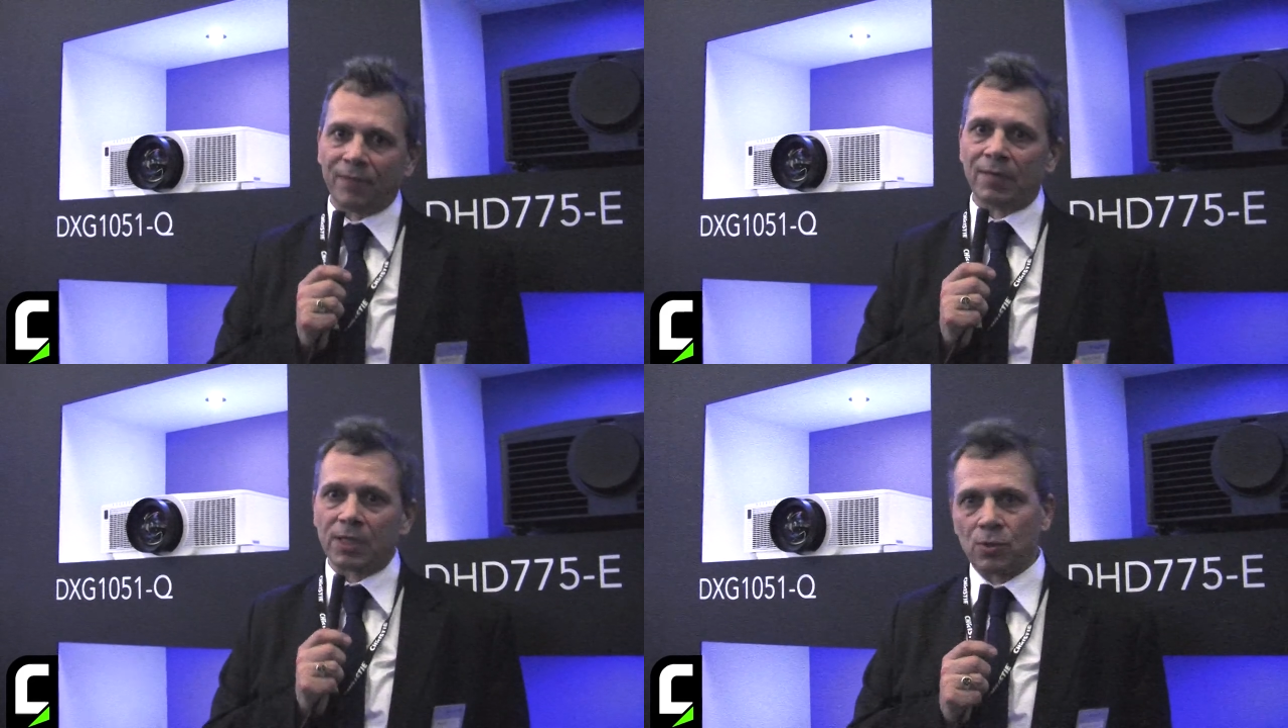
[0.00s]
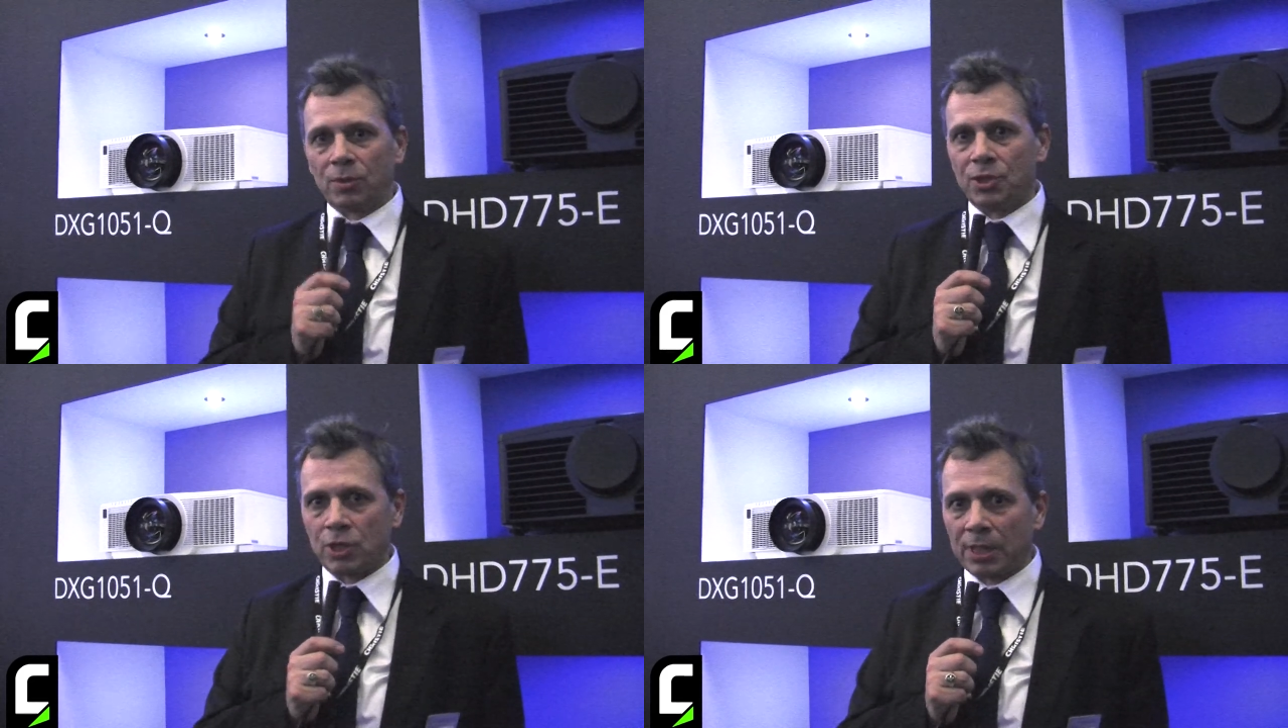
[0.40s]
verso il
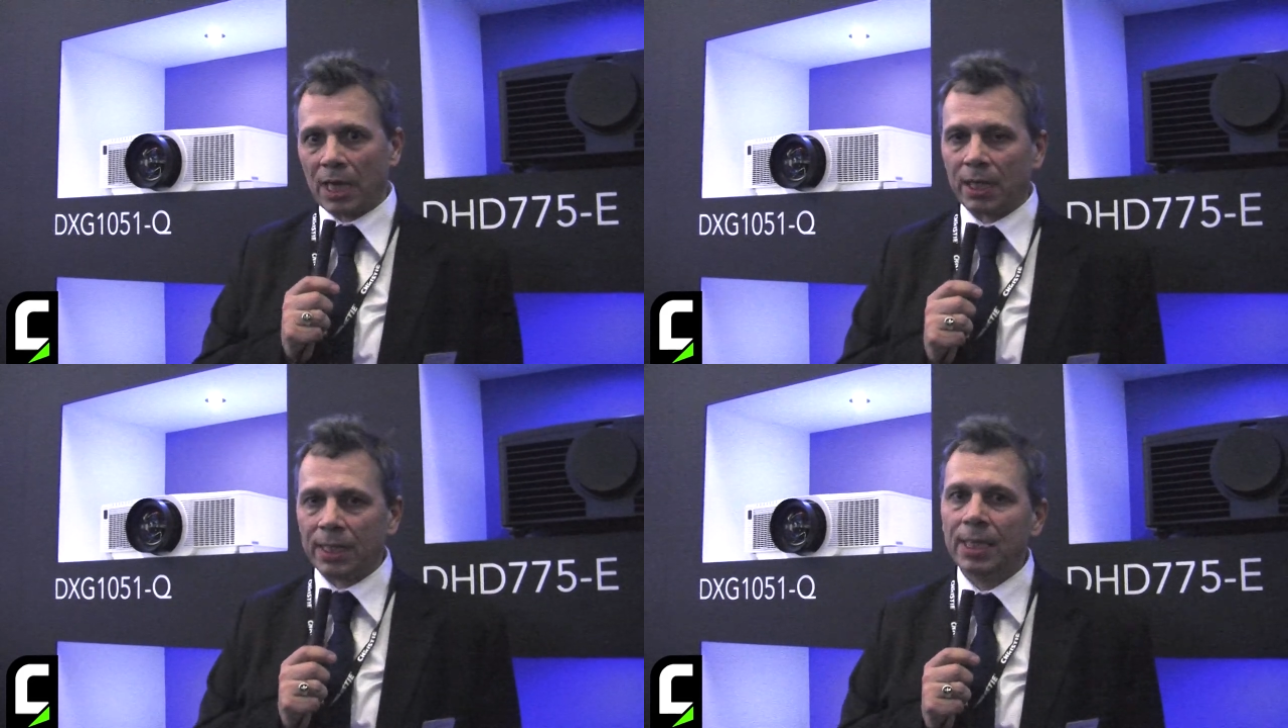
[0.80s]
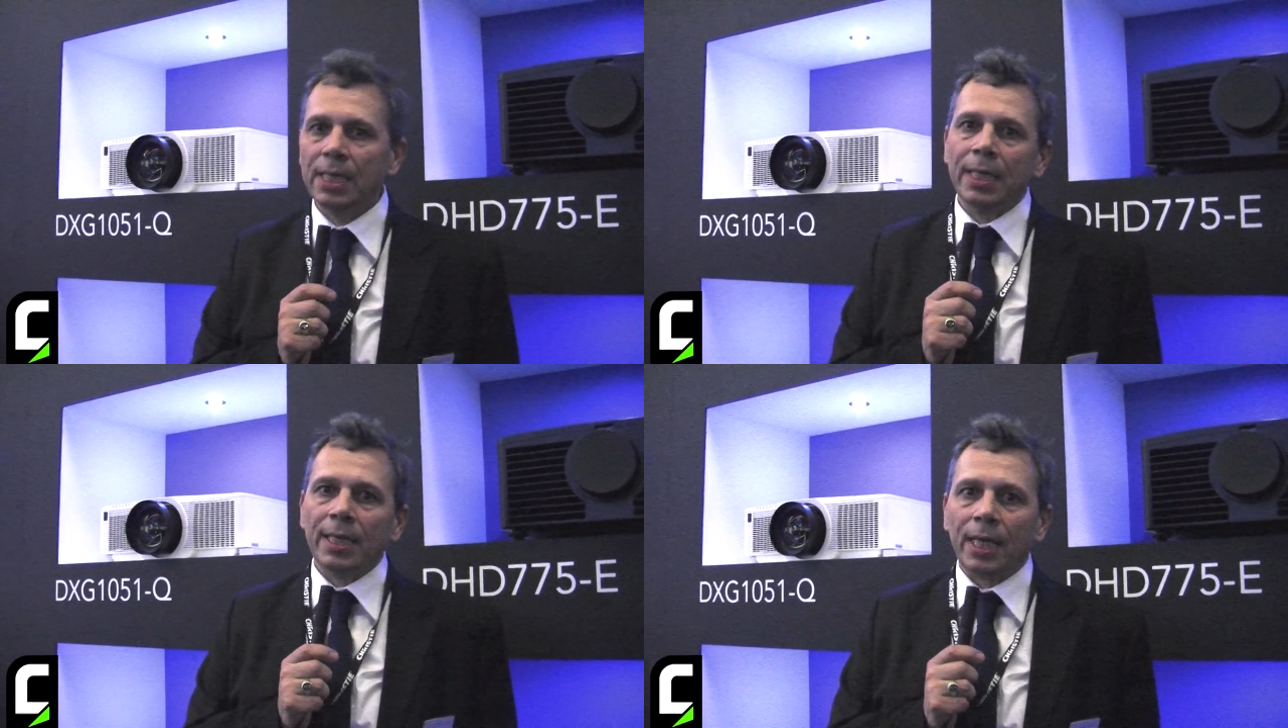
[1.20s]
digitale
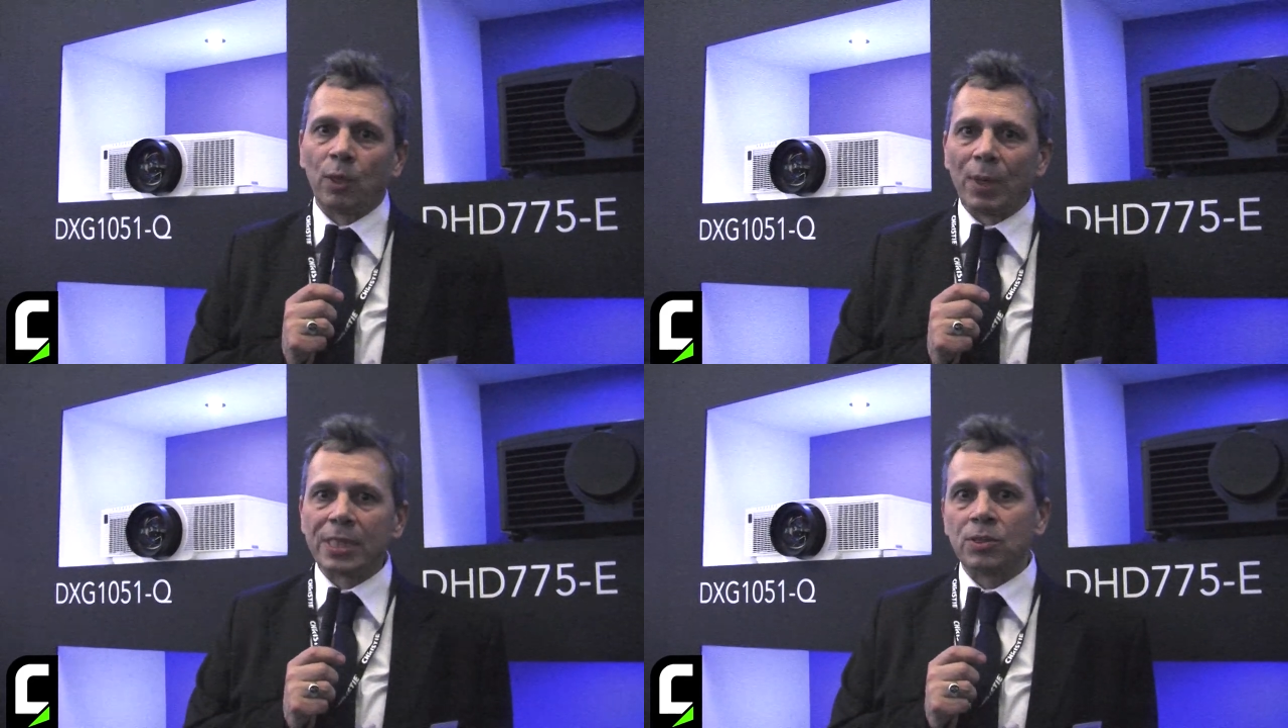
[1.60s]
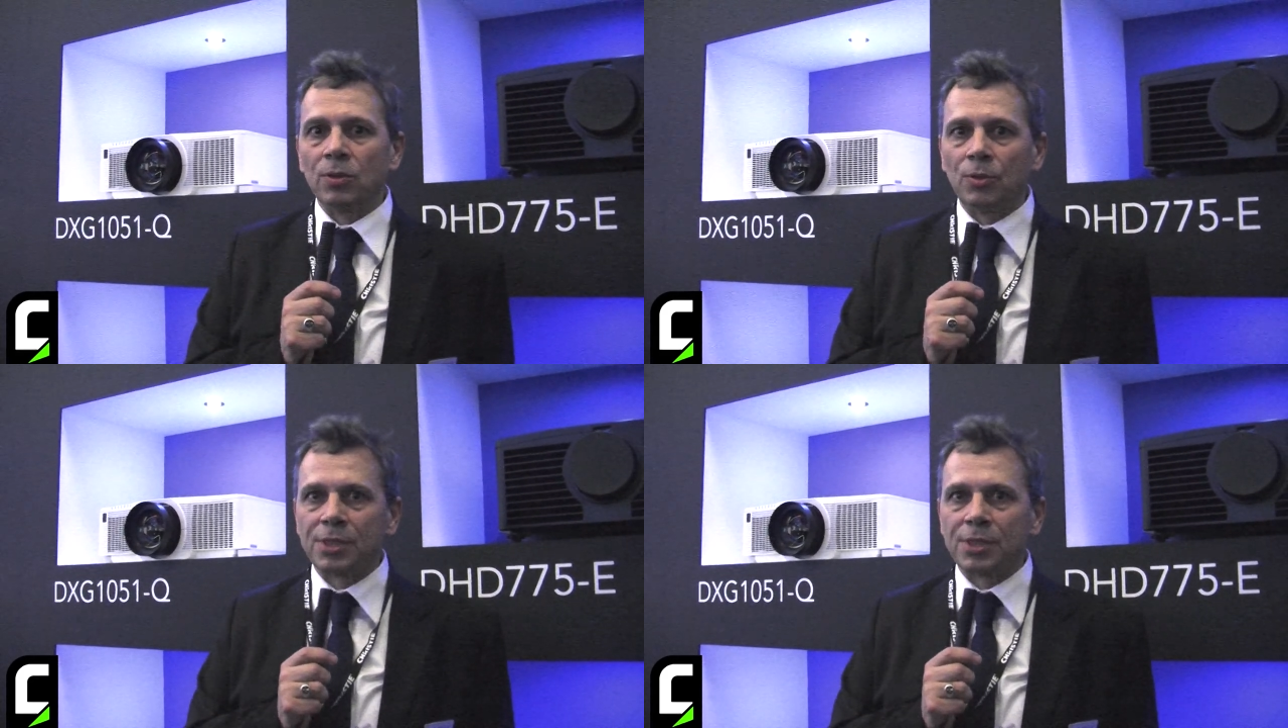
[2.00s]
e questo noi